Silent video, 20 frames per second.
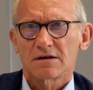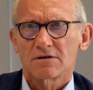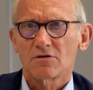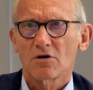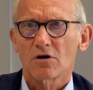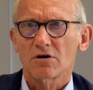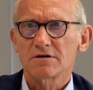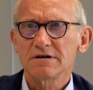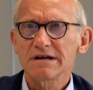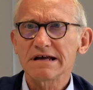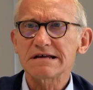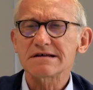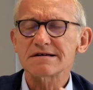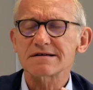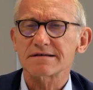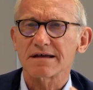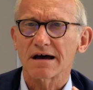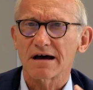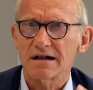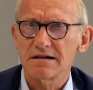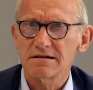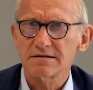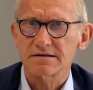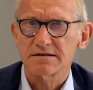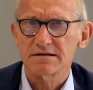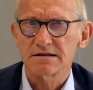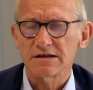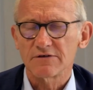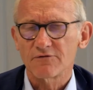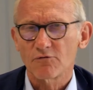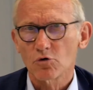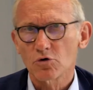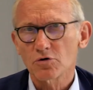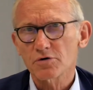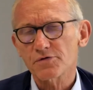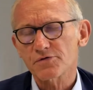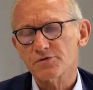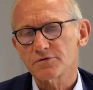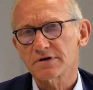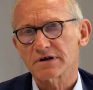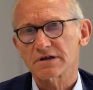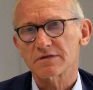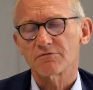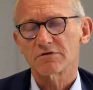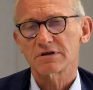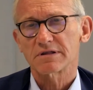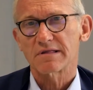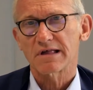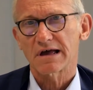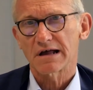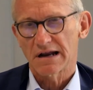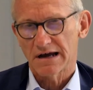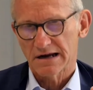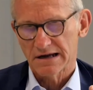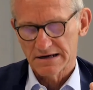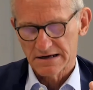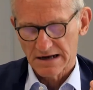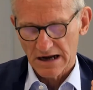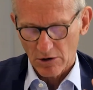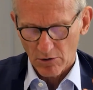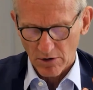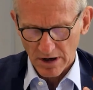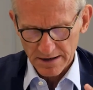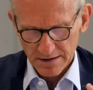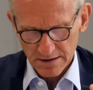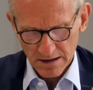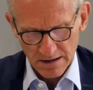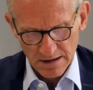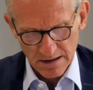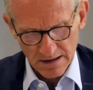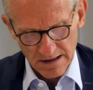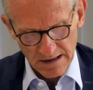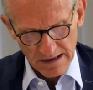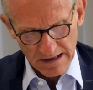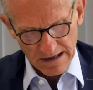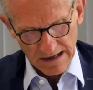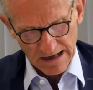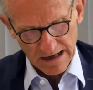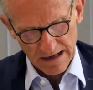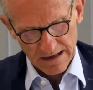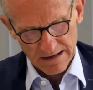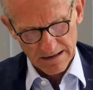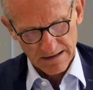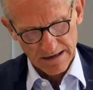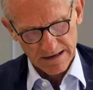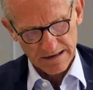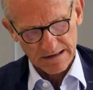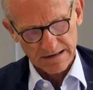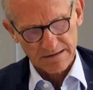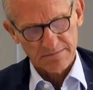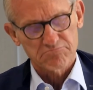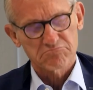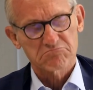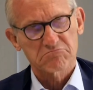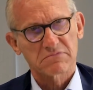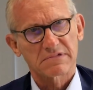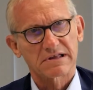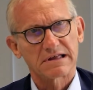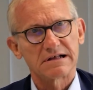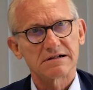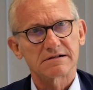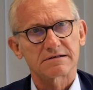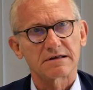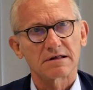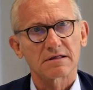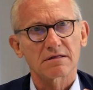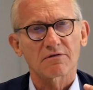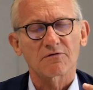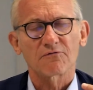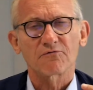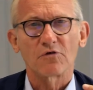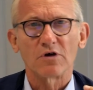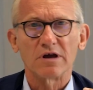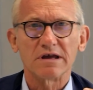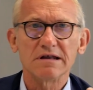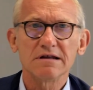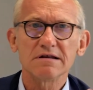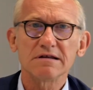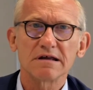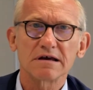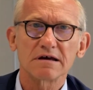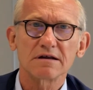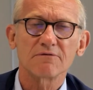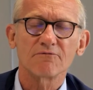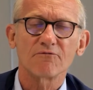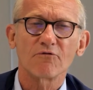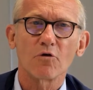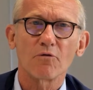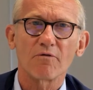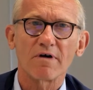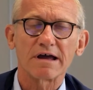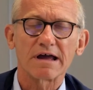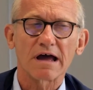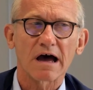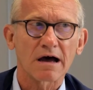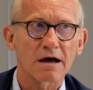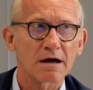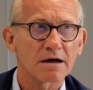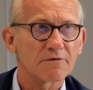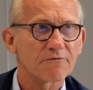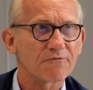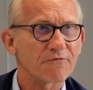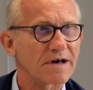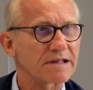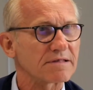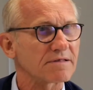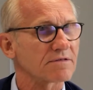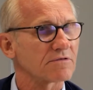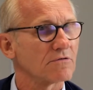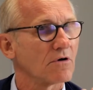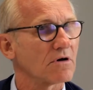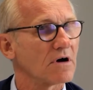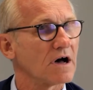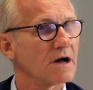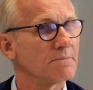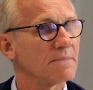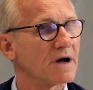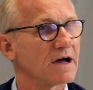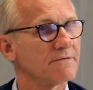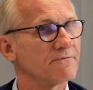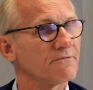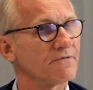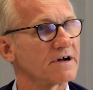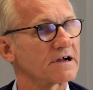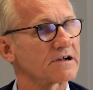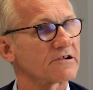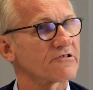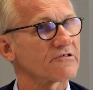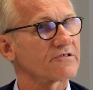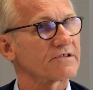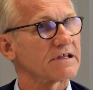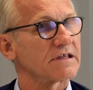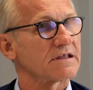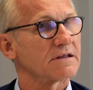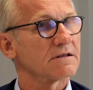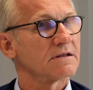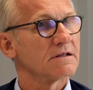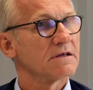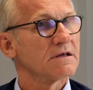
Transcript: noch nicht alte Niveaus und das wird sehr lange dauern. Ähnlich gilt es für Indien, wo wir ja fast noch am Anfang stehen.